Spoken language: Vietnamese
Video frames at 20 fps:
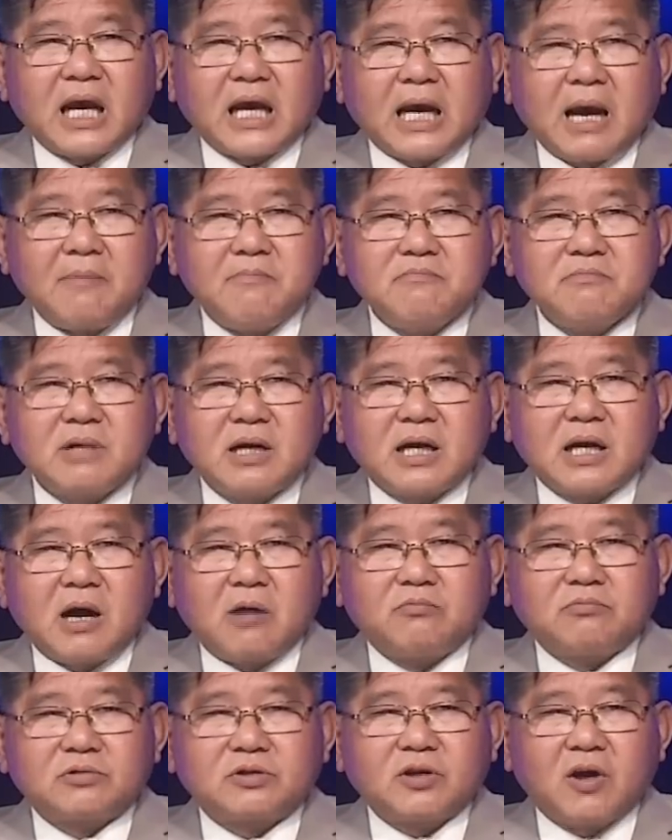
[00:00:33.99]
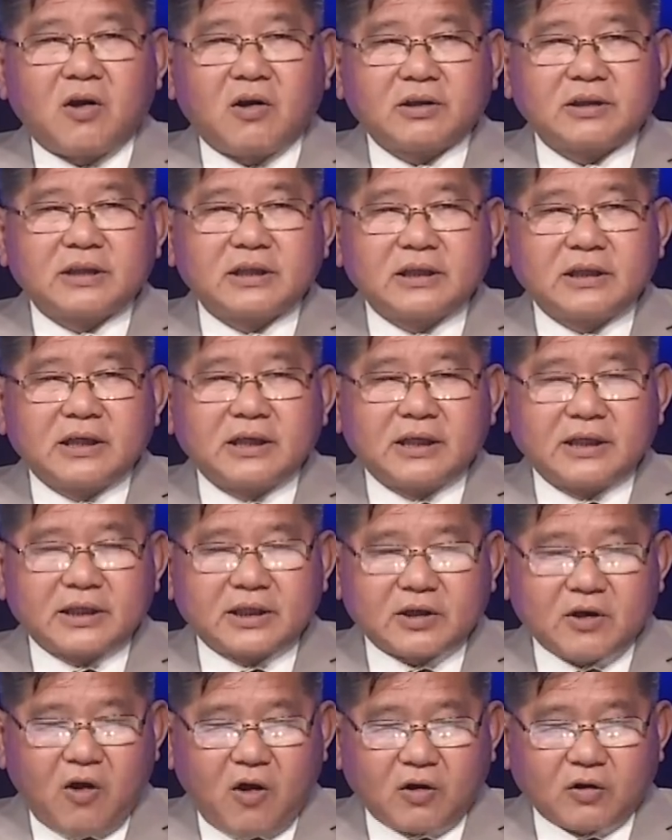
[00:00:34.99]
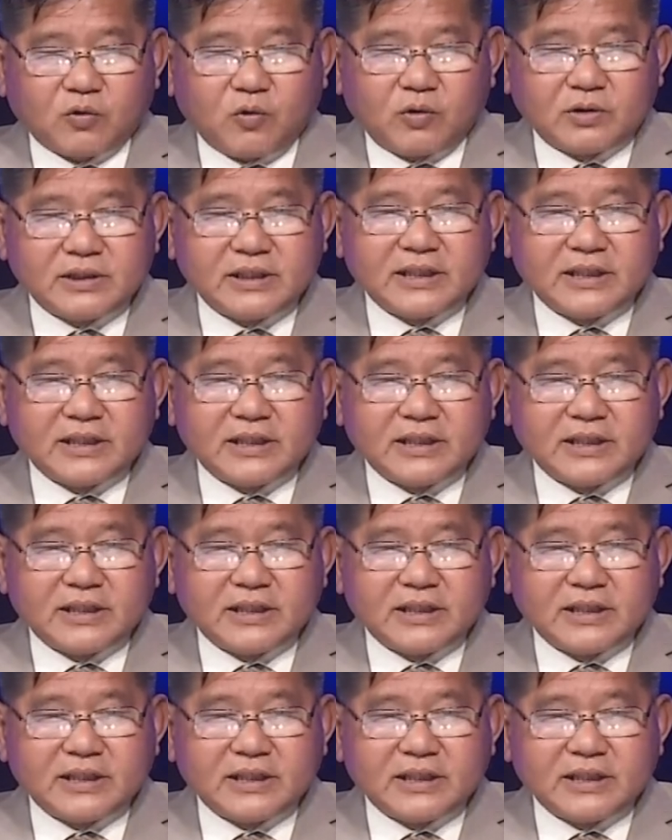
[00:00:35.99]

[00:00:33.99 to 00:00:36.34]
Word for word: cấm không cho những người con của